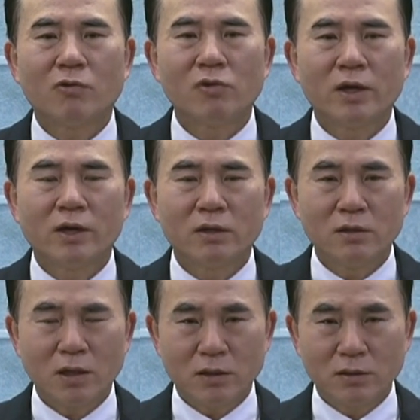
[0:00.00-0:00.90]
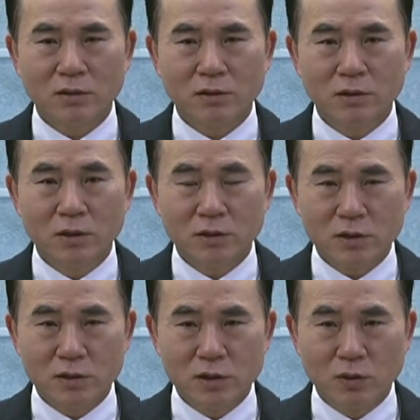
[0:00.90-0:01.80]
아굴라의 길을 가는 것,
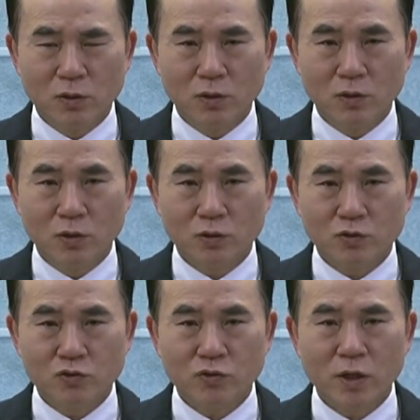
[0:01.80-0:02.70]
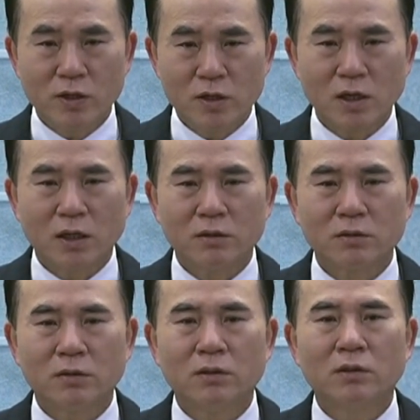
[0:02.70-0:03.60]
진실로 순종의 길을
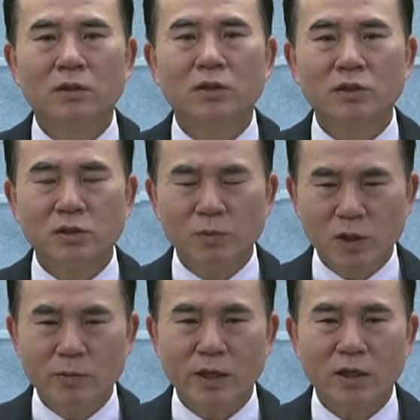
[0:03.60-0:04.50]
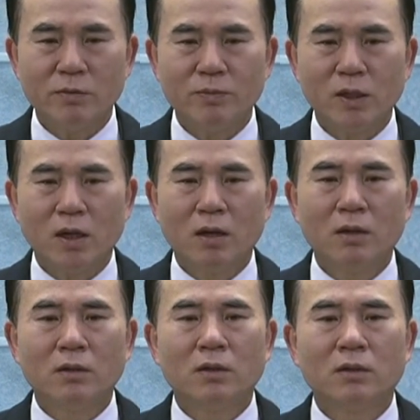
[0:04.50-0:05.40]
가는 것, 이것이 믿음의 길입니다.
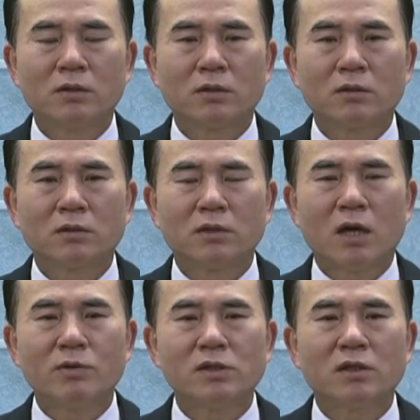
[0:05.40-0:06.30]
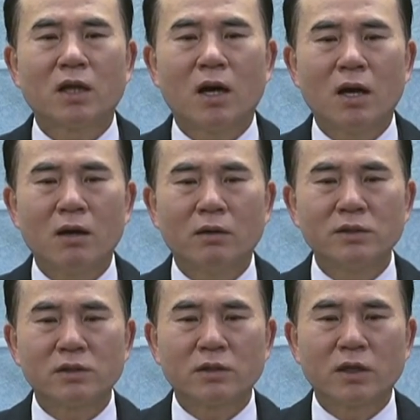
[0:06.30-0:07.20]
그 나머지는 다
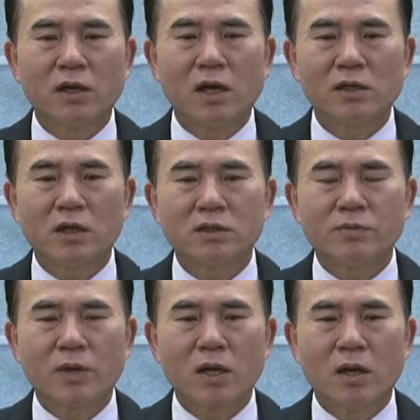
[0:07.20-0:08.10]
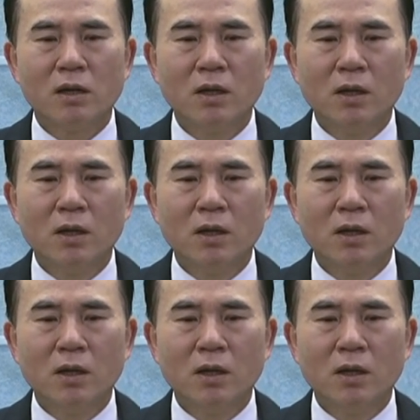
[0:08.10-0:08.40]
어리석은 길 아니겠습니까?